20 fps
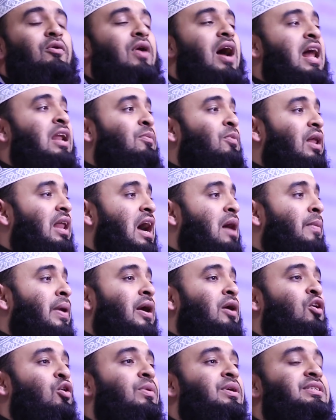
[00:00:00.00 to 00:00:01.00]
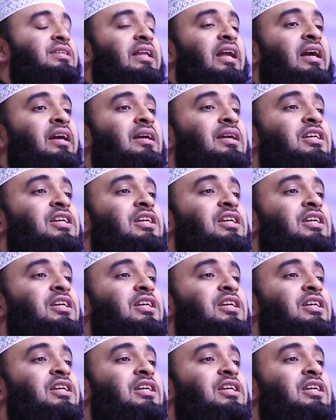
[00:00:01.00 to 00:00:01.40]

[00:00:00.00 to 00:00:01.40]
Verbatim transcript: কোরআন বলে আমার নবী ছিলেন